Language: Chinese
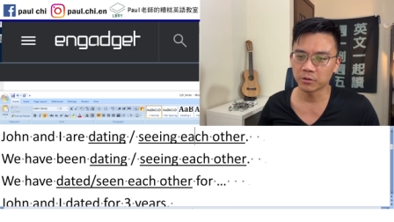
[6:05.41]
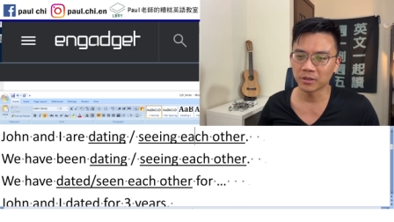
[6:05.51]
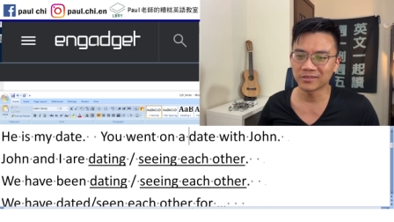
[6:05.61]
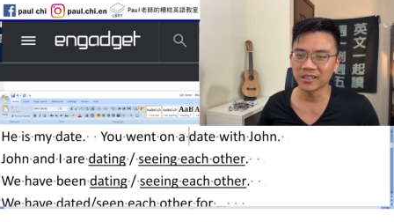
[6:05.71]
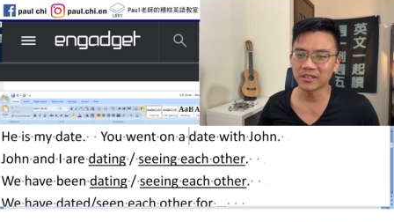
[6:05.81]
所
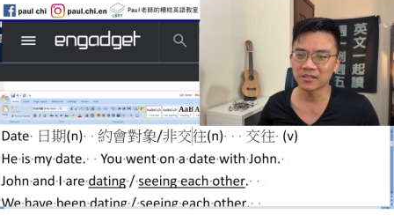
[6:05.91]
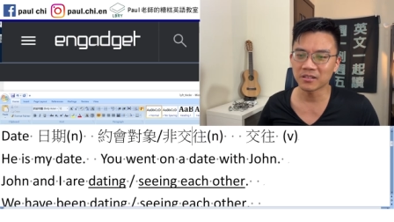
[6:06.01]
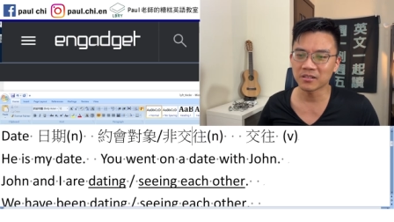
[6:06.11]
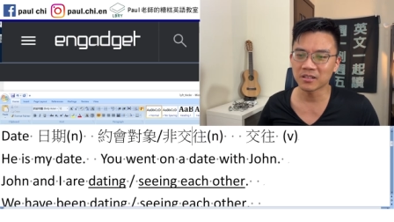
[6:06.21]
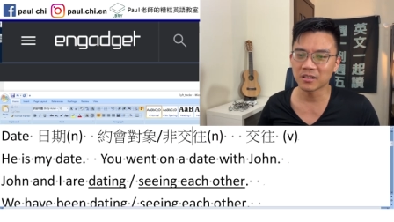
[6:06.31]
以 date 这
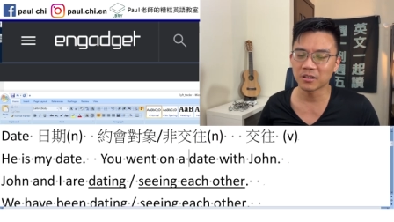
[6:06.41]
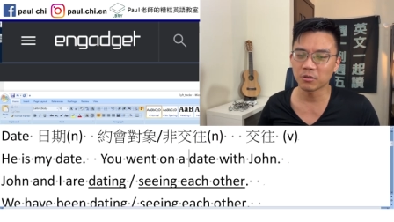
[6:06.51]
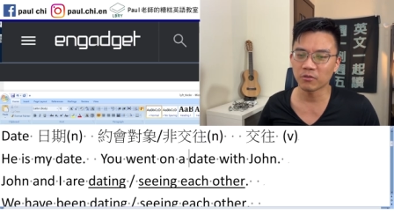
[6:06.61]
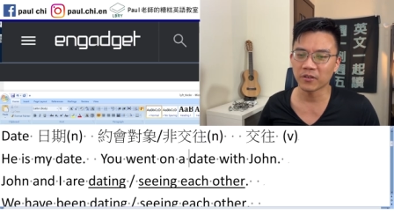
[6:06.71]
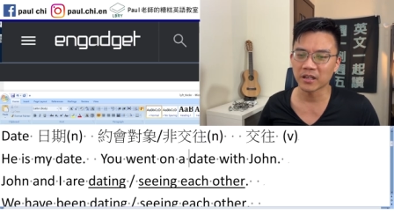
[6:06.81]
个字在
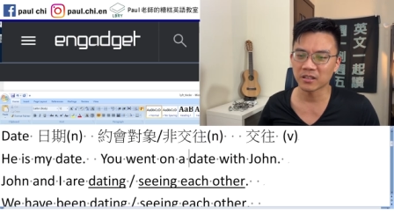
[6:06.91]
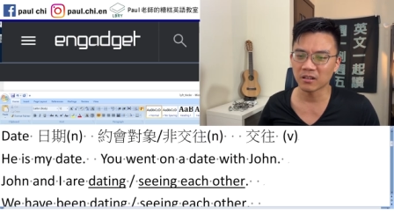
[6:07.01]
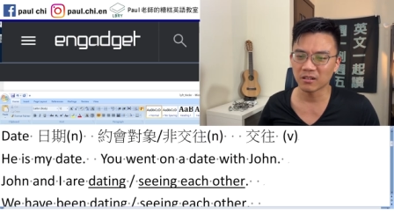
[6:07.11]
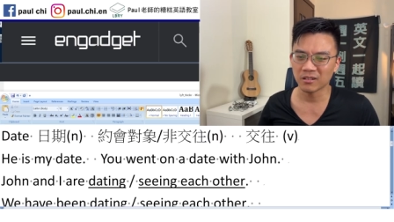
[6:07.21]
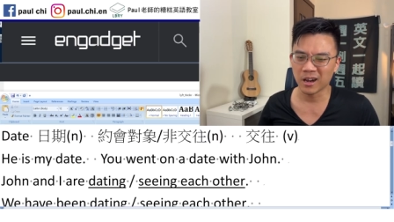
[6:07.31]
用法
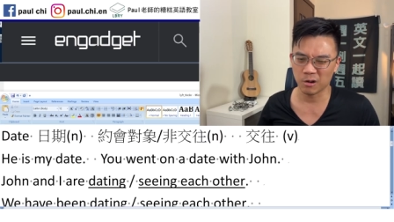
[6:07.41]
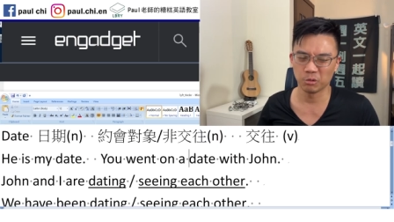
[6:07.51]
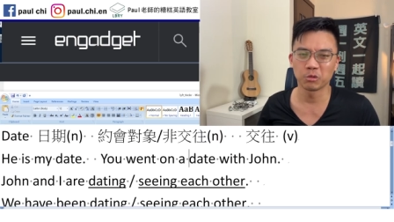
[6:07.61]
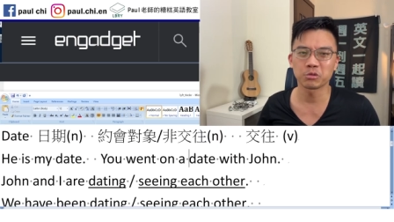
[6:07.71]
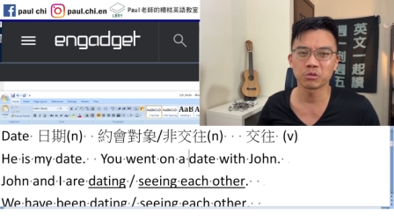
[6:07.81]
上好
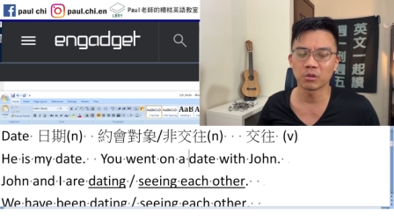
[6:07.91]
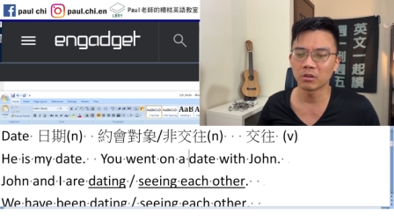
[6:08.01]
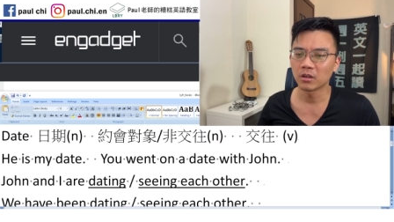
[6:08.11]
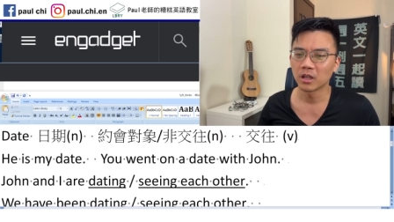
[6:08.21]
啰嗦。